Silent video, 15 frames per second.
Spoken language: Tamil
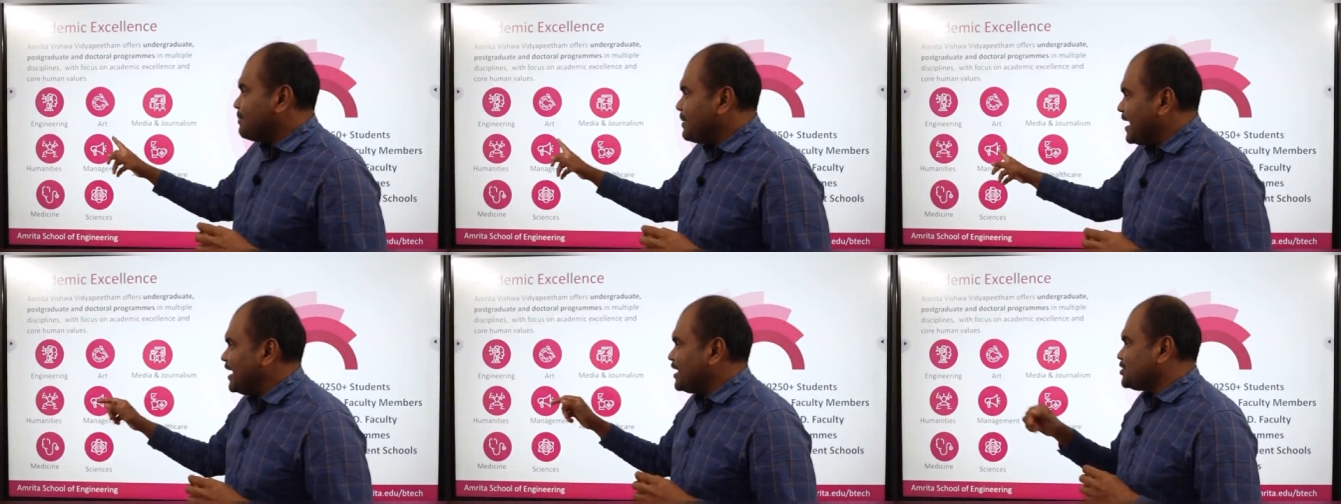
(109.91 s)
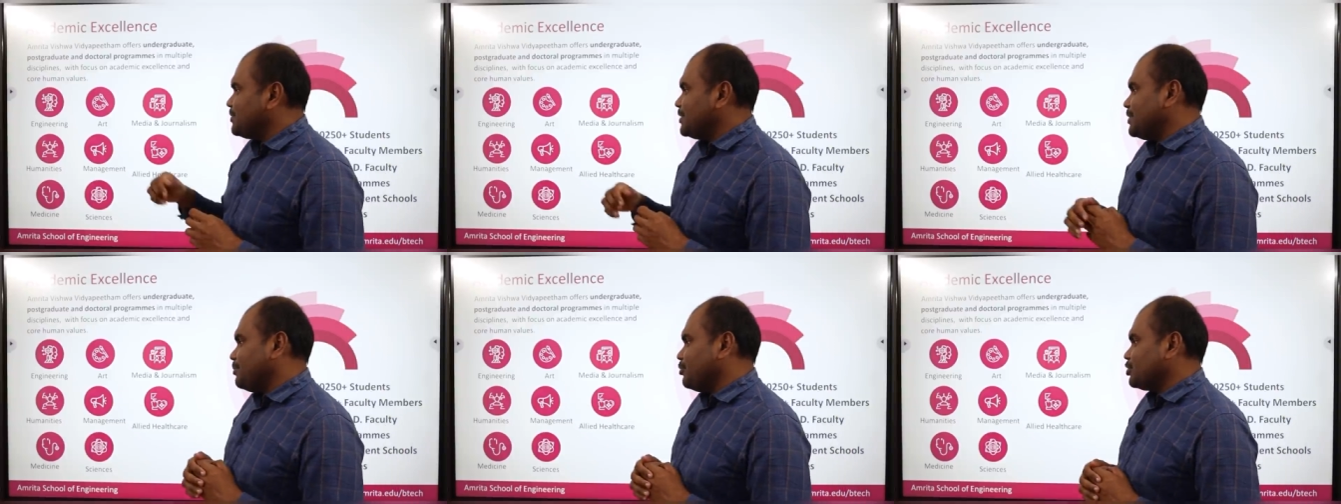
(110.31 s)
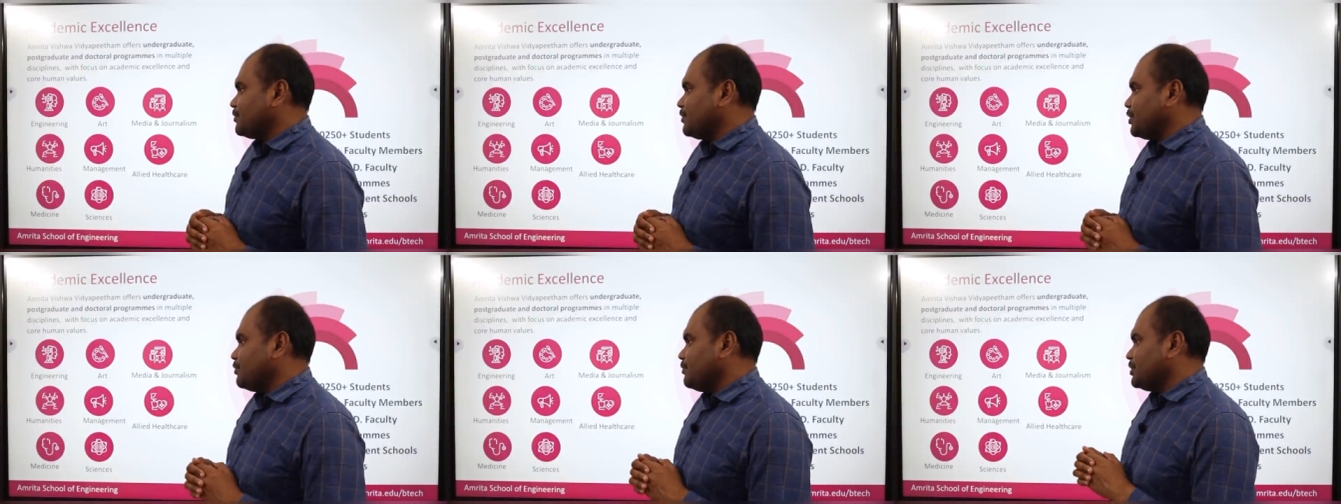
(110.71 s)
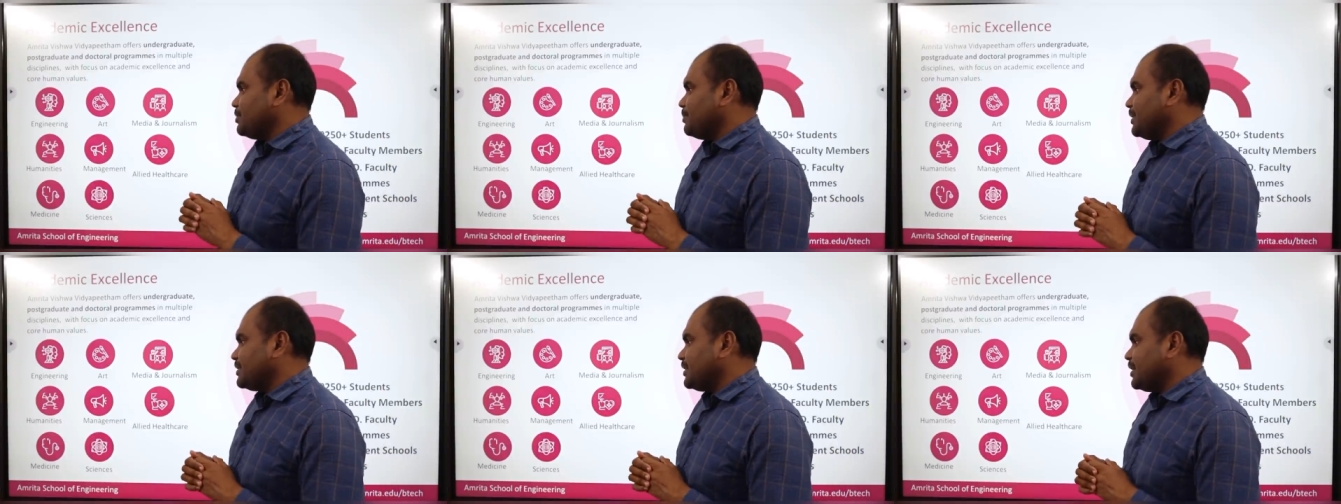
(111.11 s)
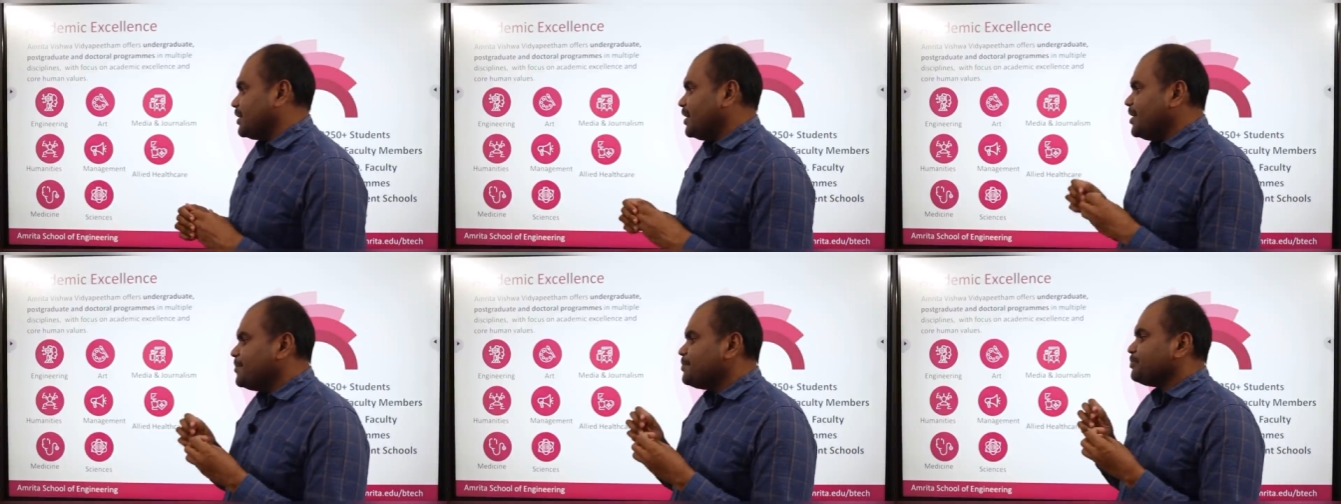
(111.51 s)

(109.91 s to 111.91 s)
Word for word: மேனேஜ்மெண்ட்டை பொறுத்த வரைக்கும் வந்து பார்த்திங்கன்னா